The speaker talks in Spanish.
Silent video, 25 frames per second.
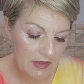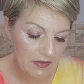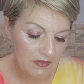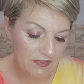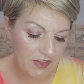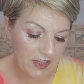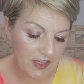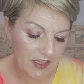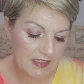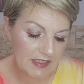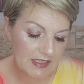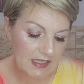
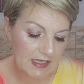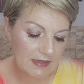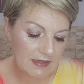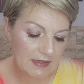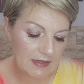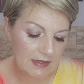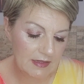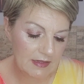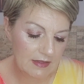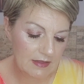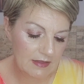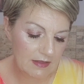Fix
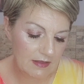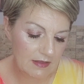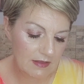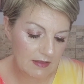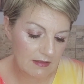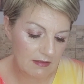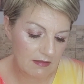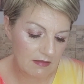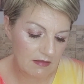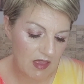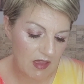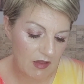
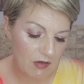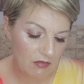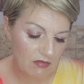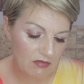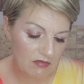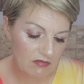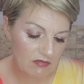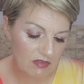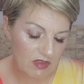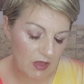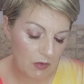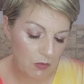de
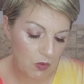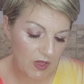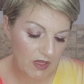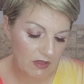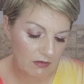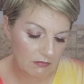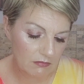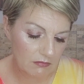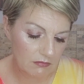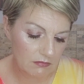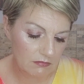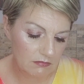
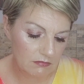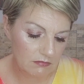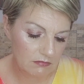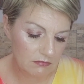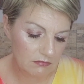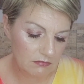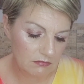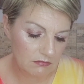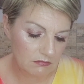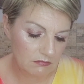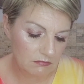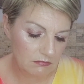Dewy,
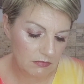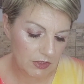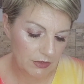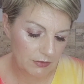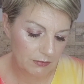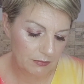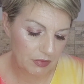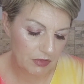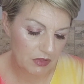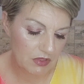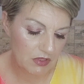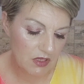
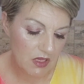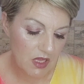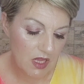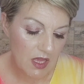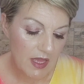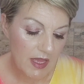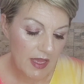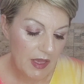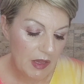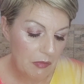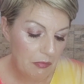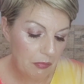Pues,
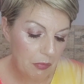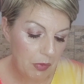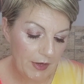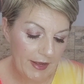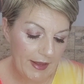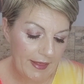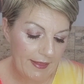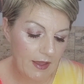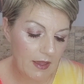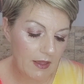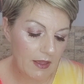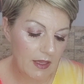
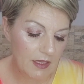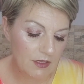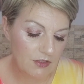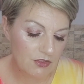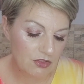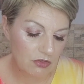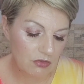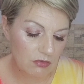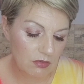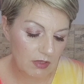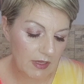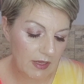nada,
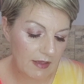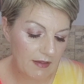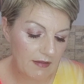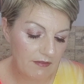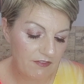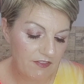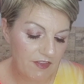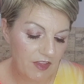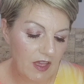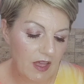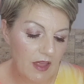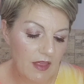eso, que
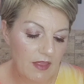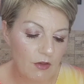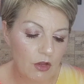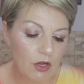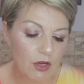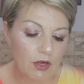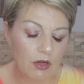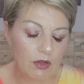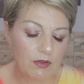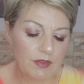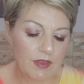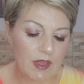
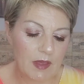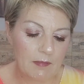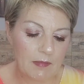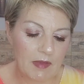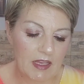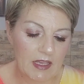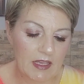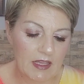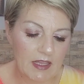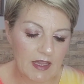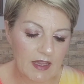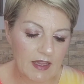fijador de
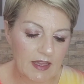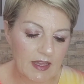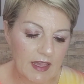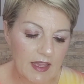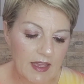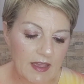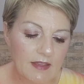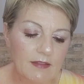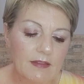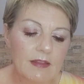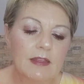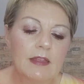
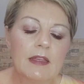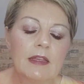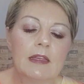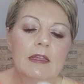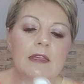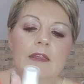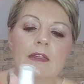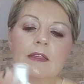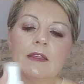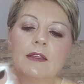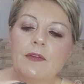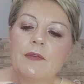maquillaje
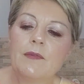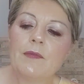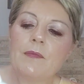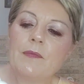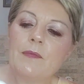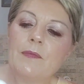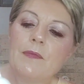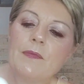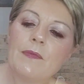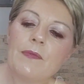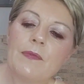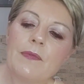
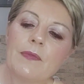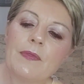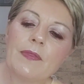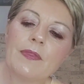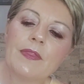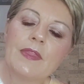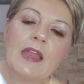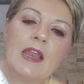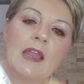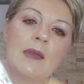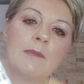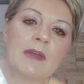
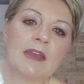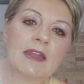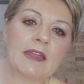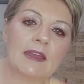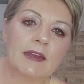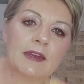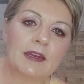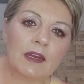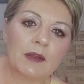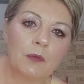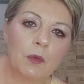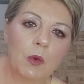de la
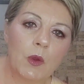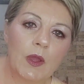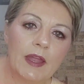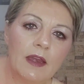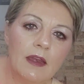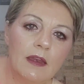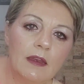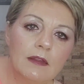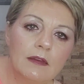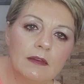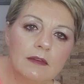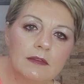marca
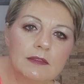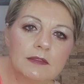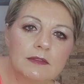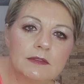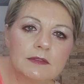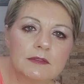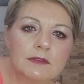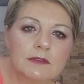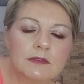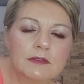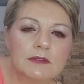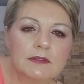Rewell
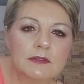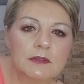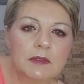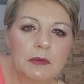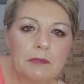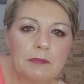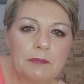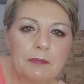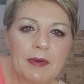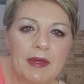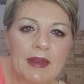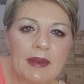
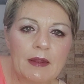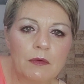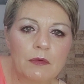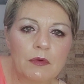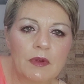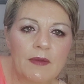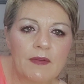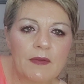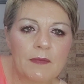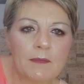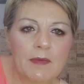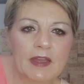para
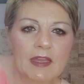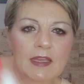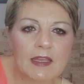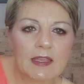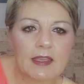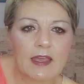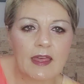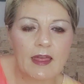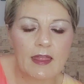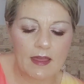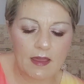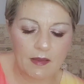una vez
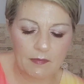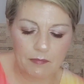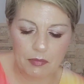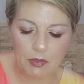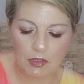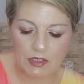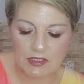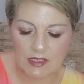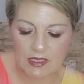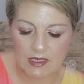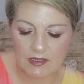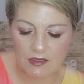maquillada,
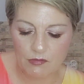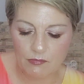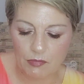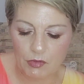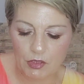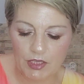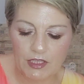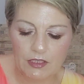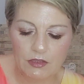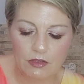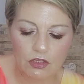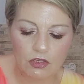pues darte un
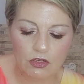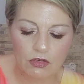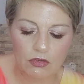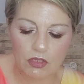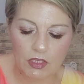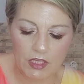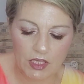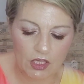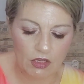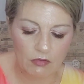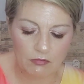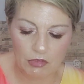
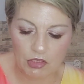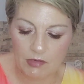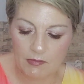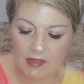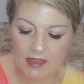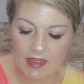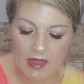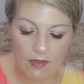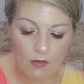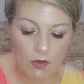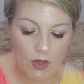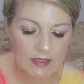poquito. Y como no me
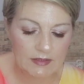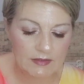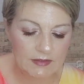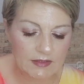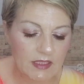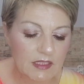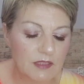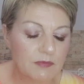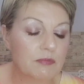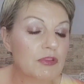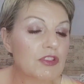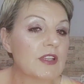he dado
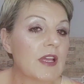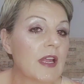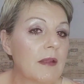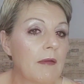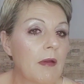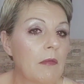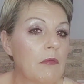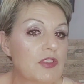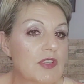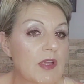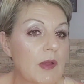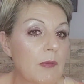antes, pues ya lo
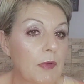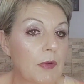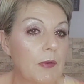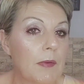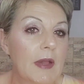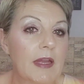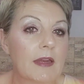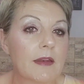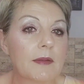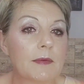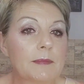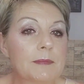vamos a
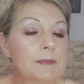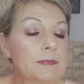probar.